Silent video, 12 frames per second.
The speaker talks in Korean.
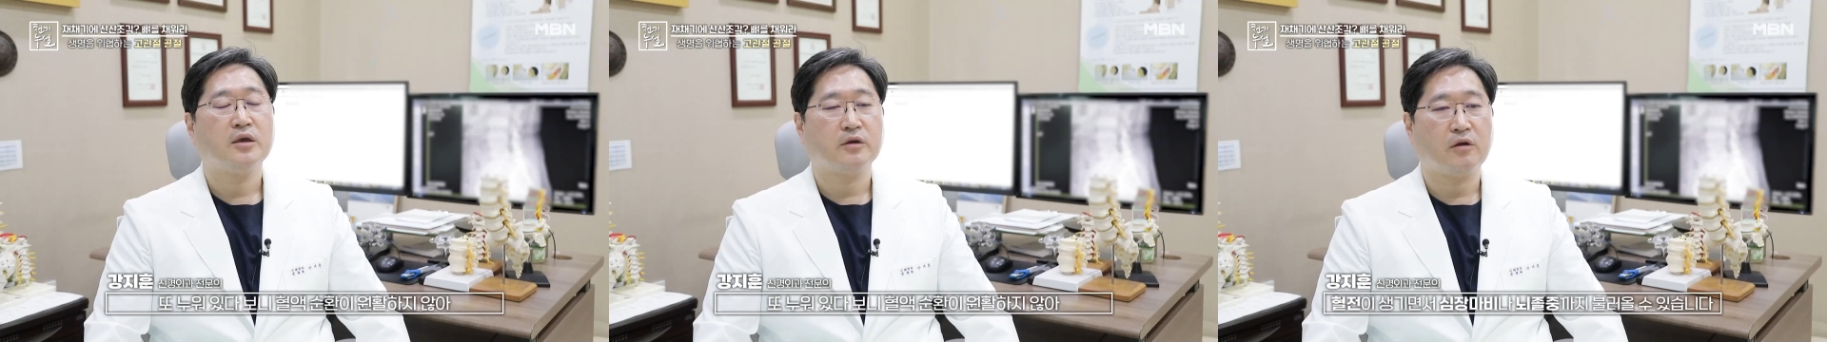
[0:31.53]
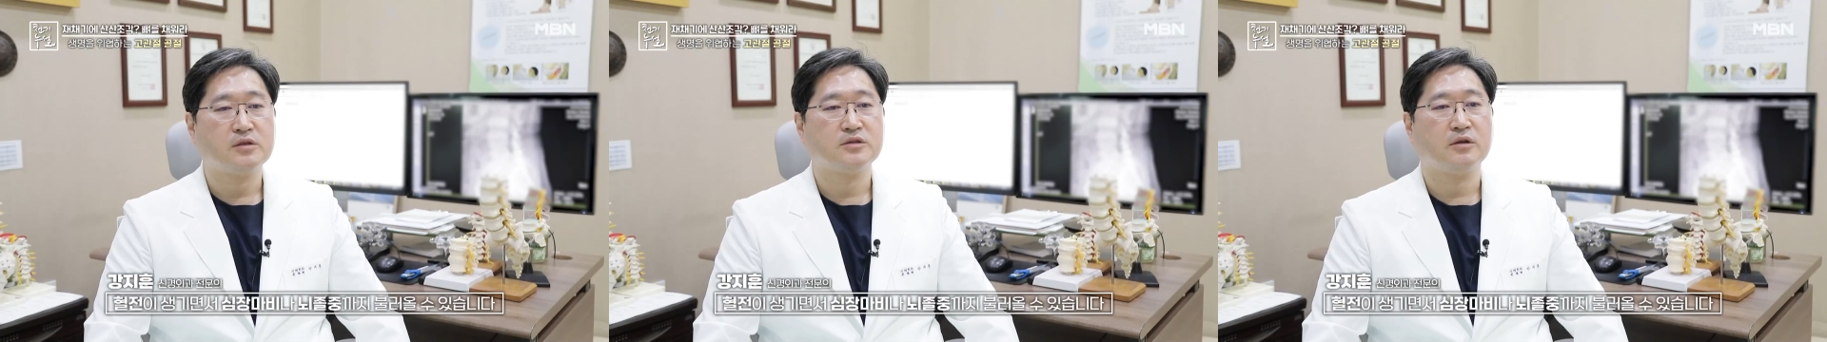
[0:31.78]

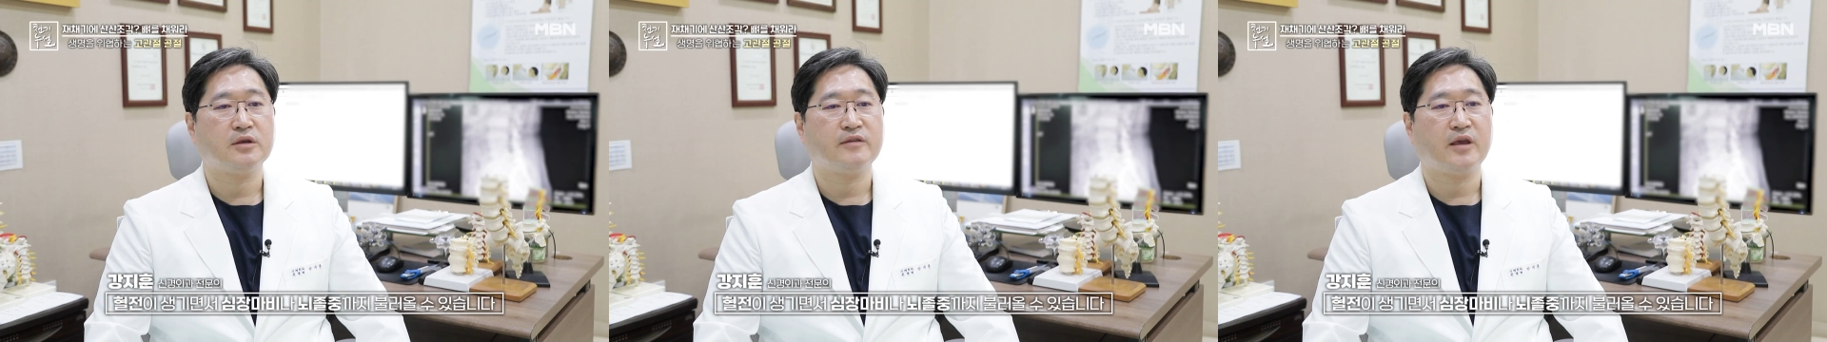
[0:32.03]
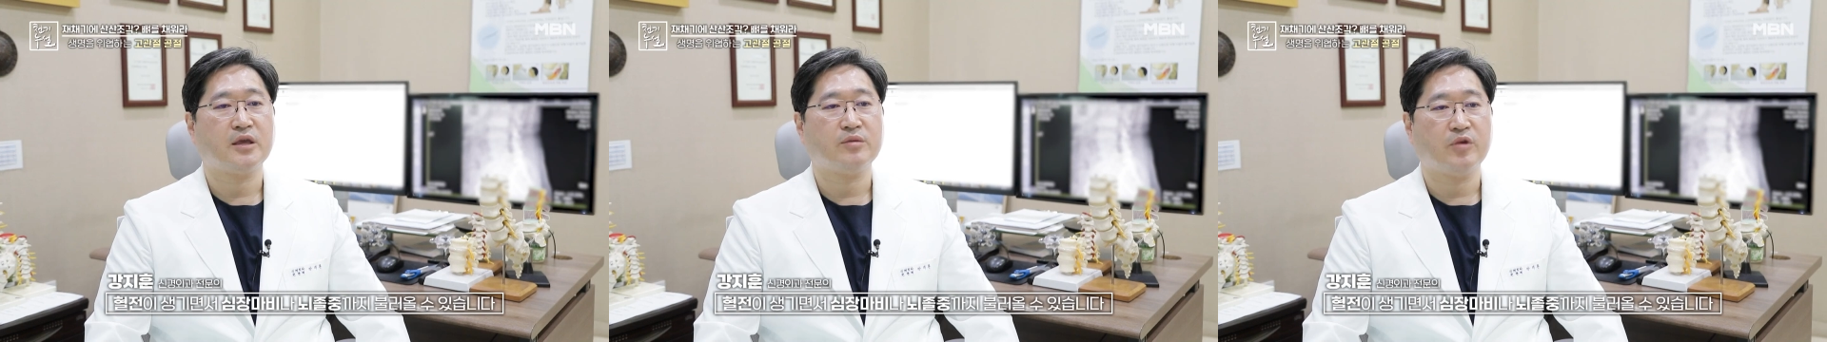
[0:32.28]
혈전이
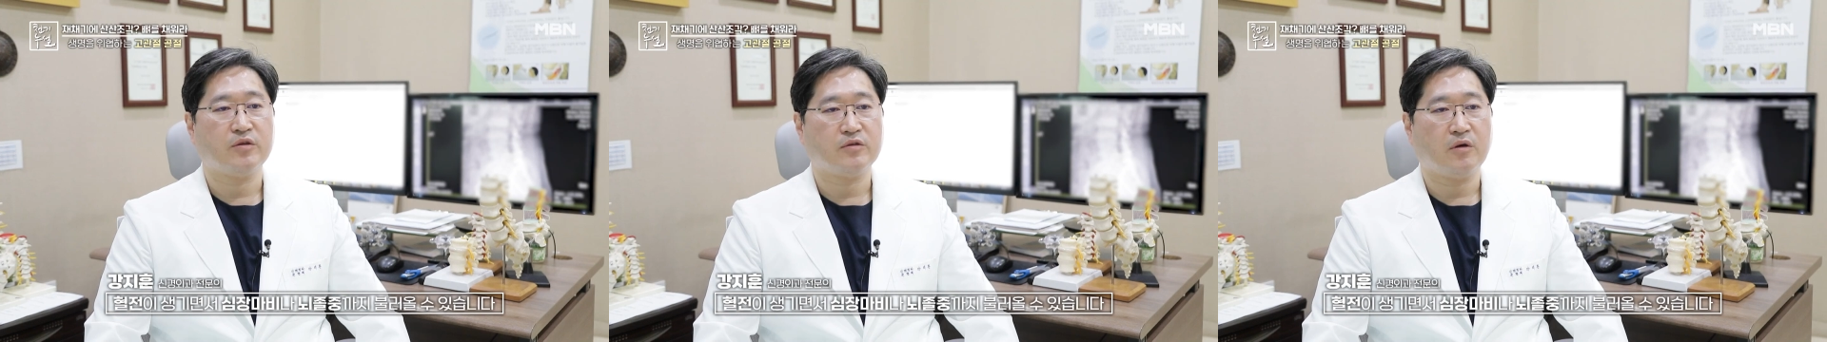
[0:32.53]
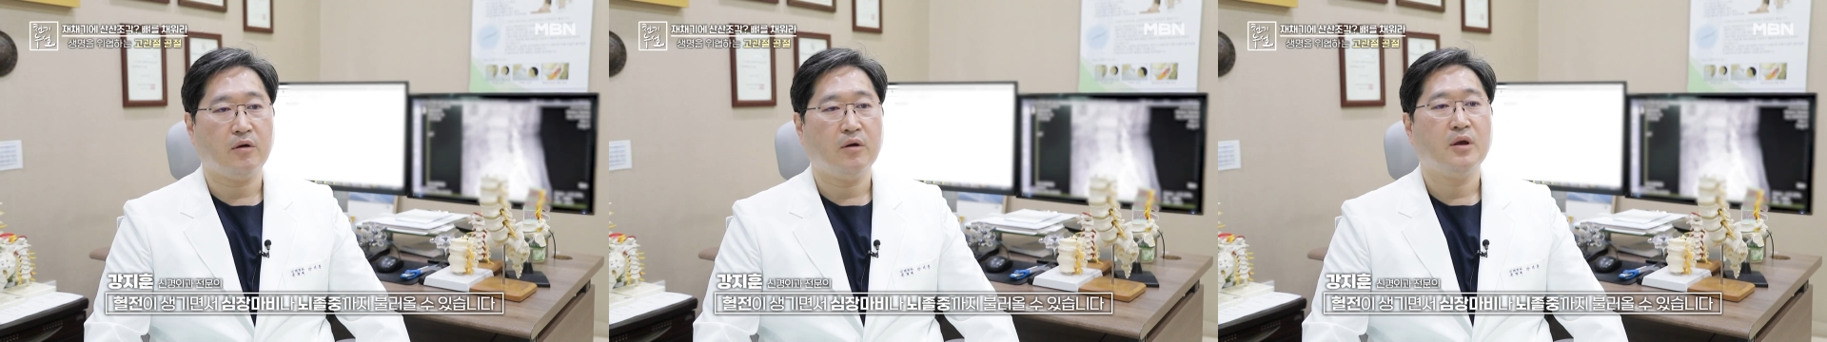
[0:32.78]

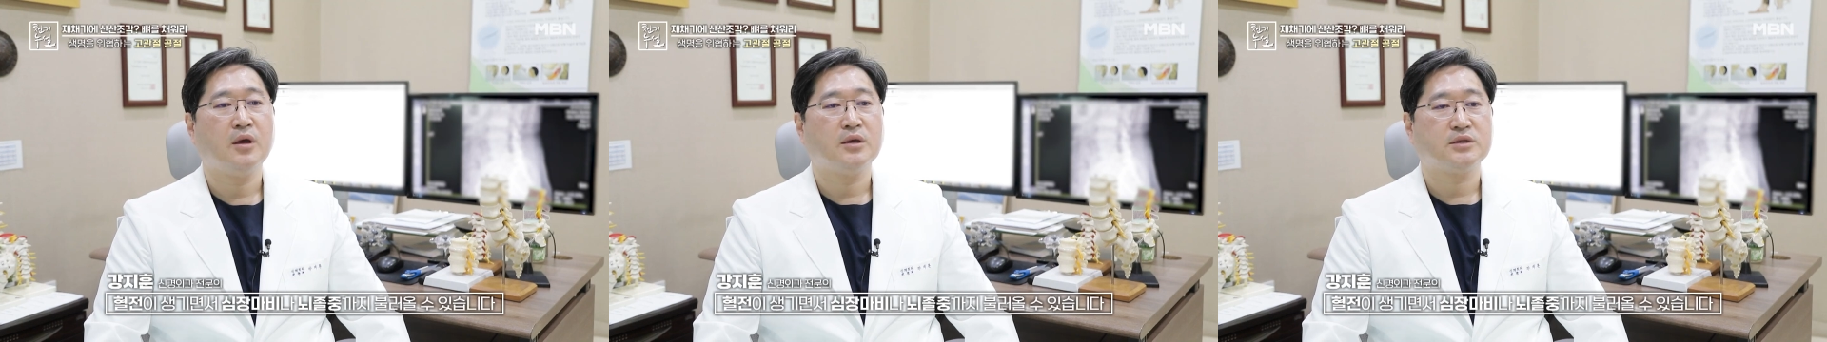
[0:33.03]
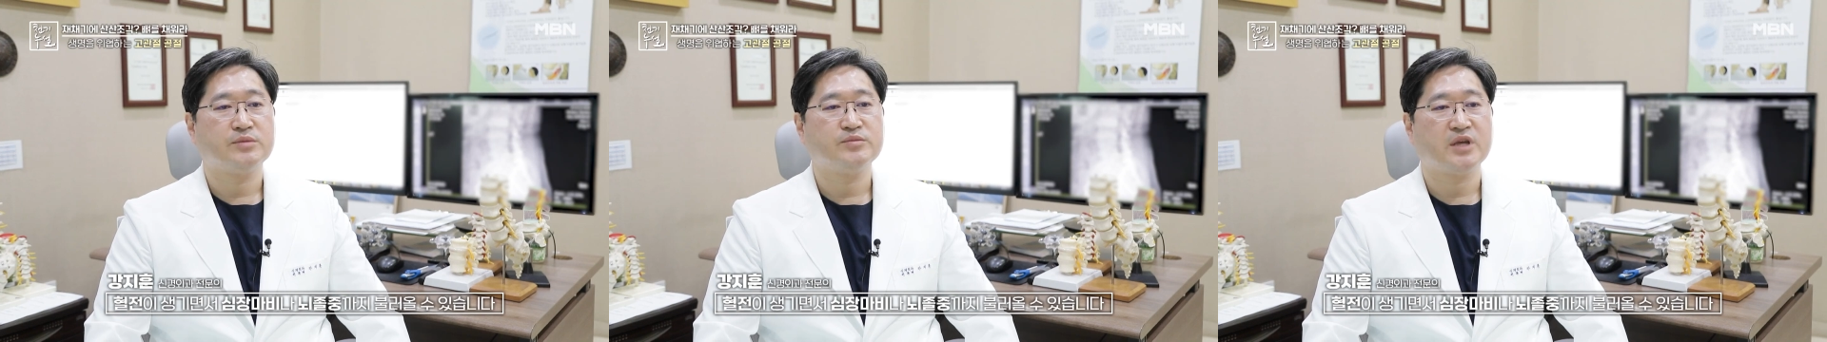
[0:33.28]
생기면서
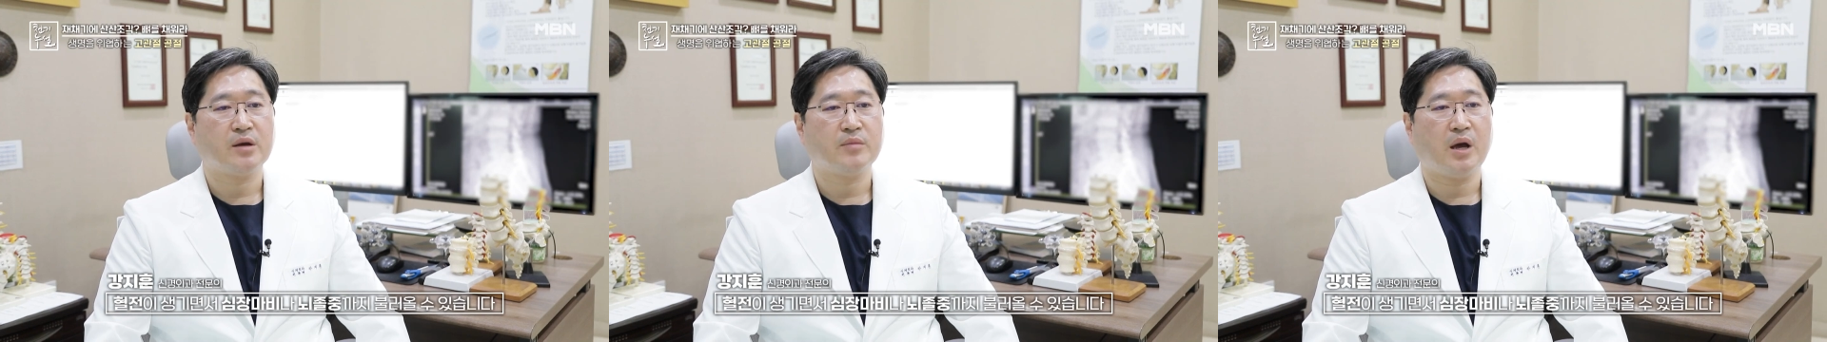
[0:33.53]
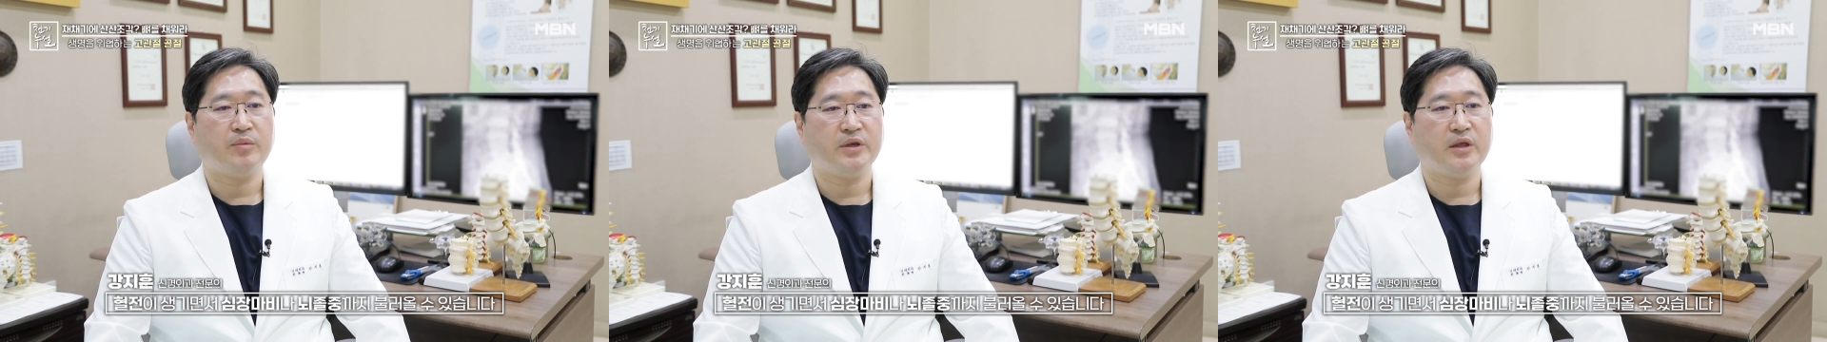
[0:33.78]

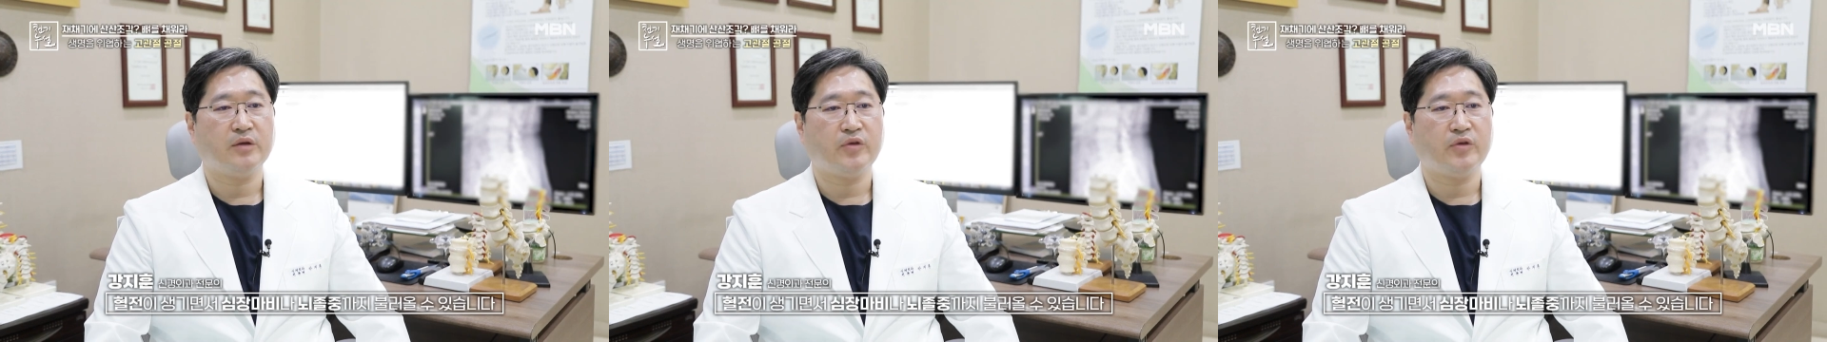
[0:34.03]
심장마비나